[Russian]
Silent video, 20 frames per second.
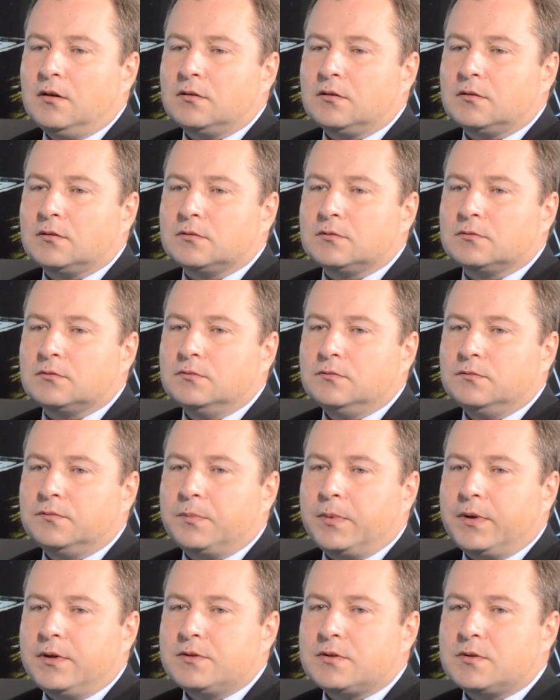Э, ну, в
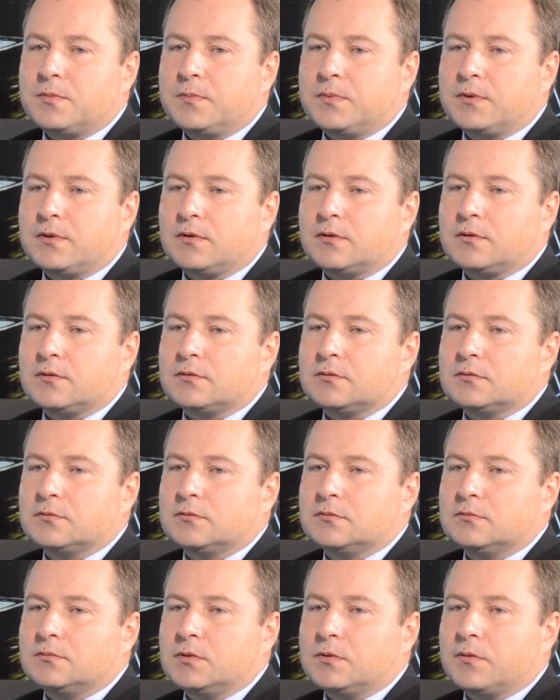принципе,
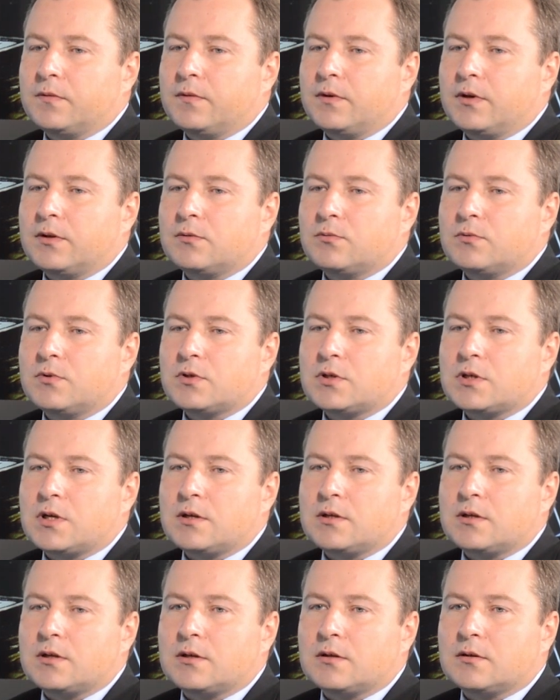будем говорить,
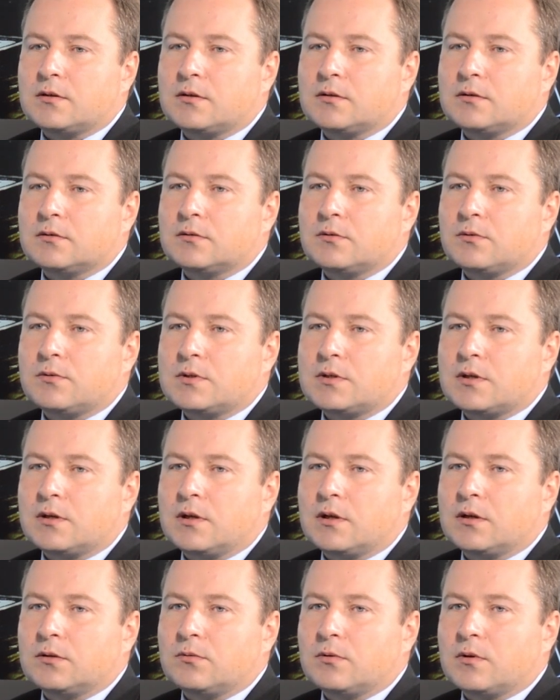удержание той
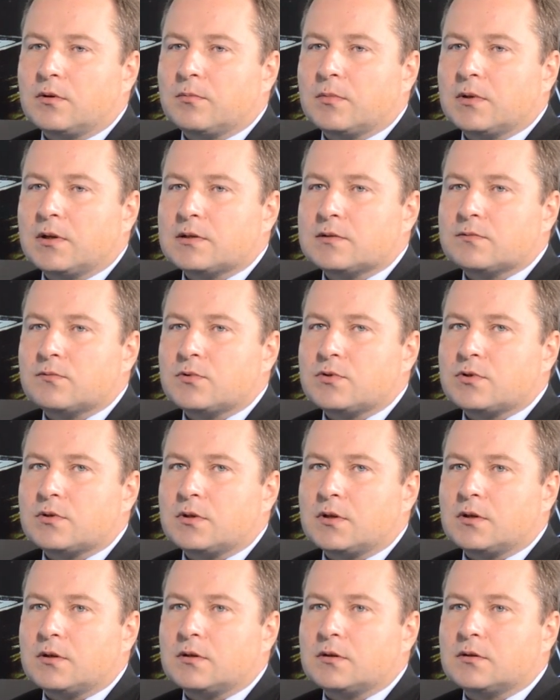цели, которая была
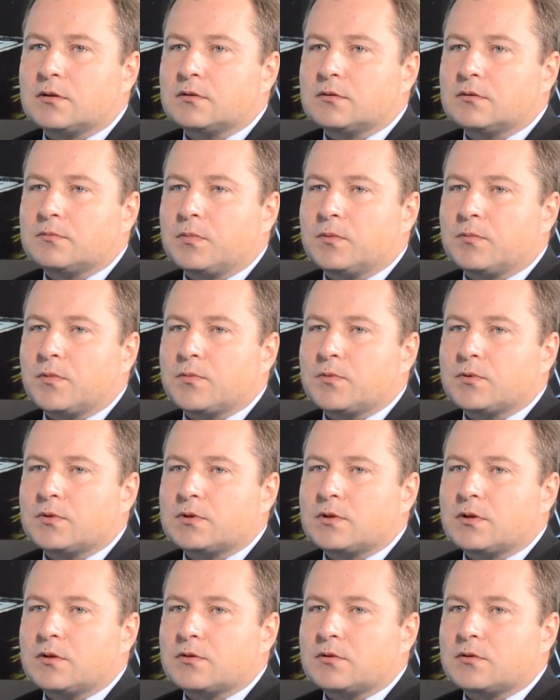озвучена, по-моему,
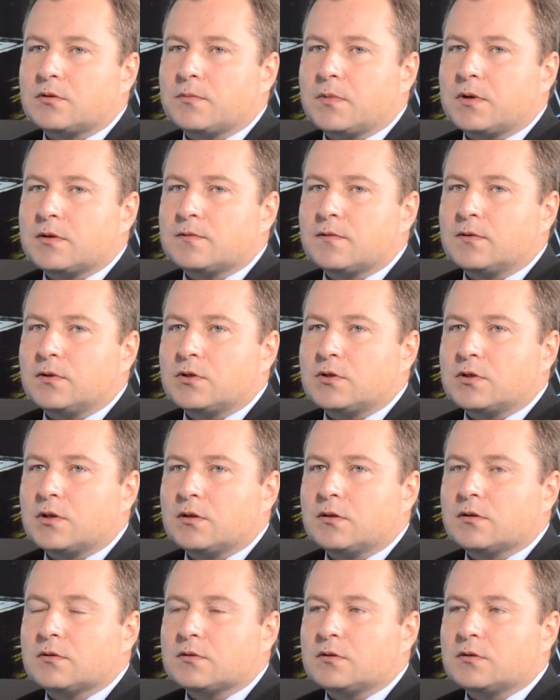если не ошибаюсь, в
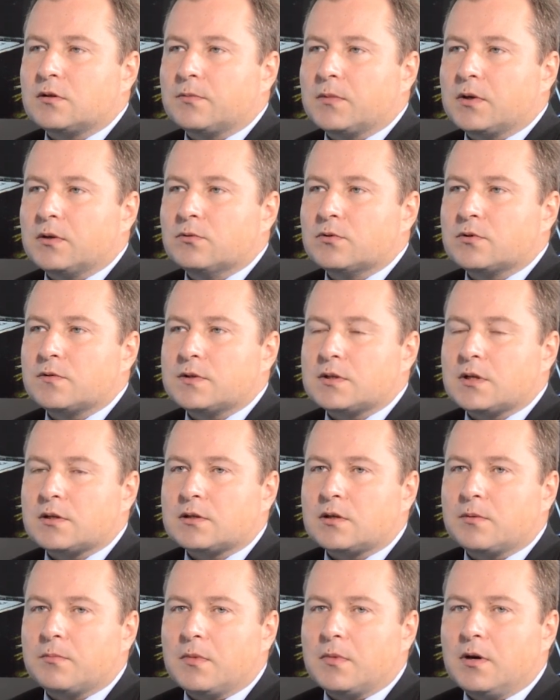2011 году
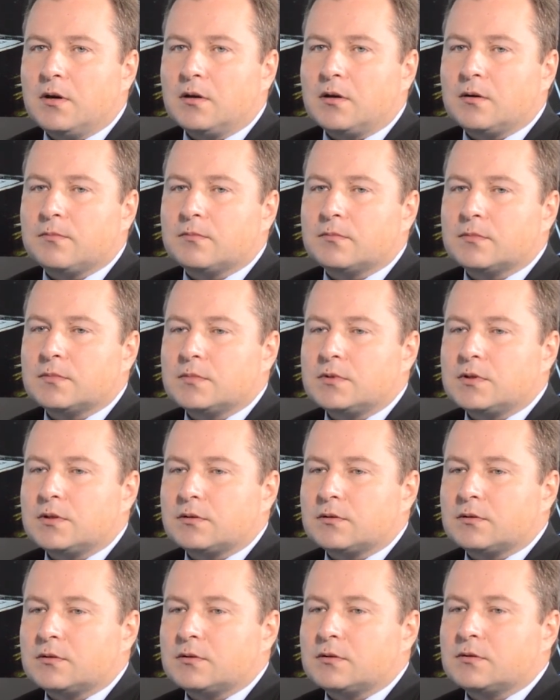швейцарским банком.
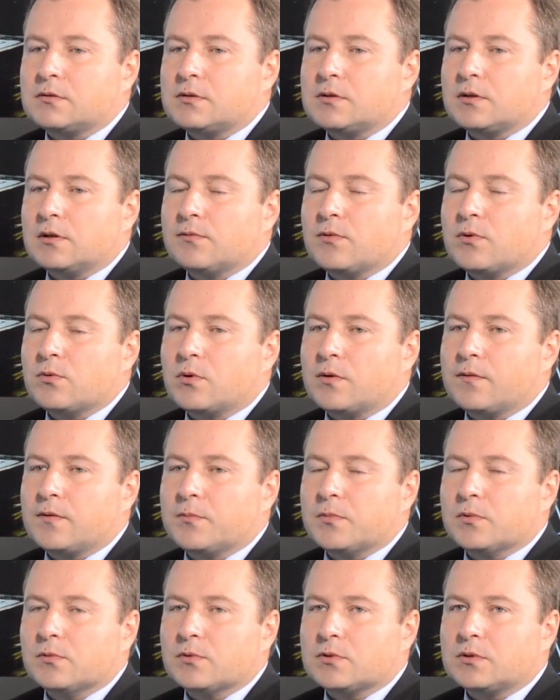Целевой
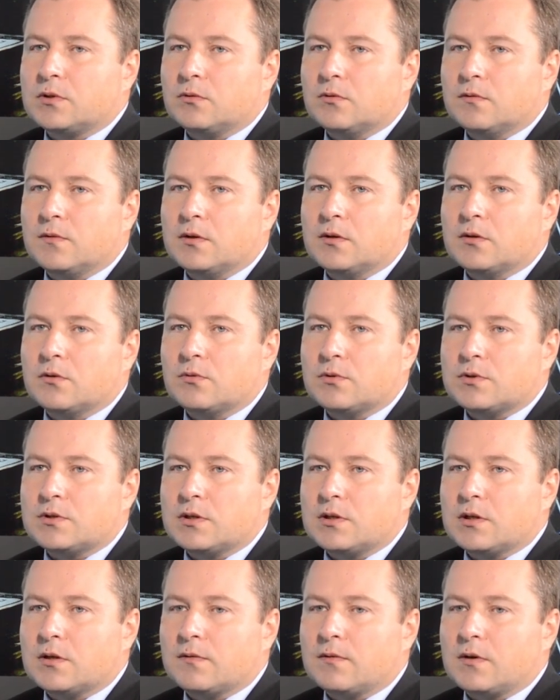уровень был установлен на
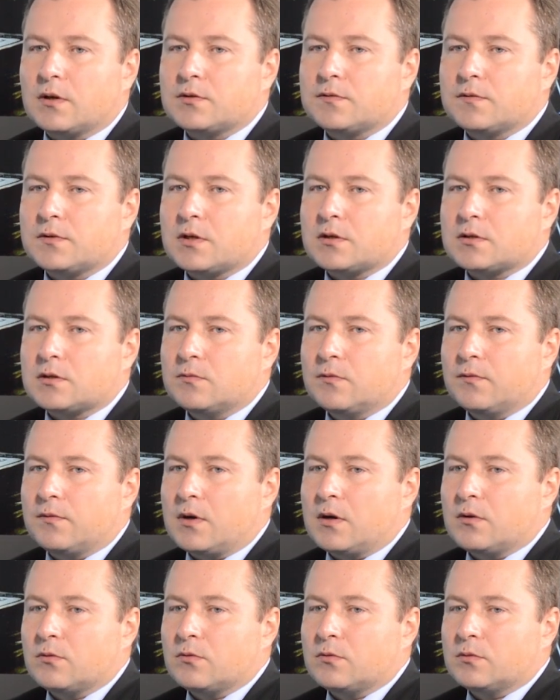курсе евро к швейцарскому
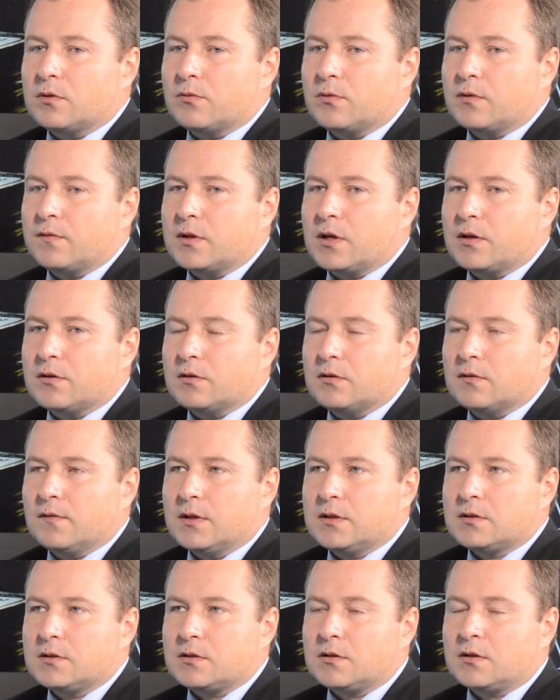франку на уровне
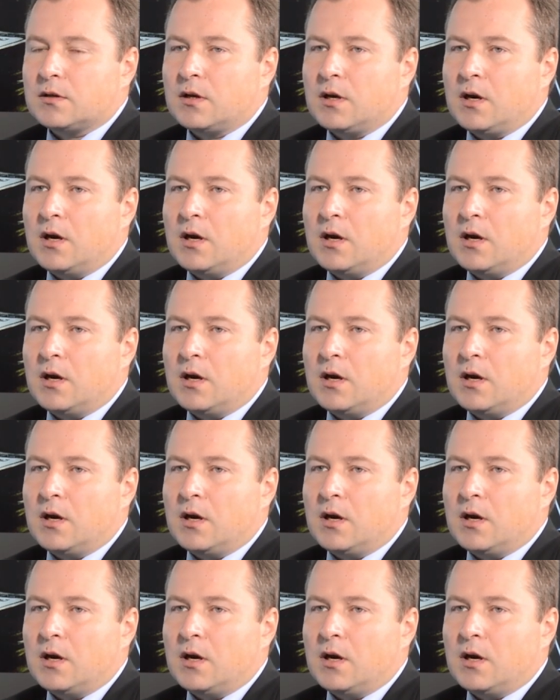1,20.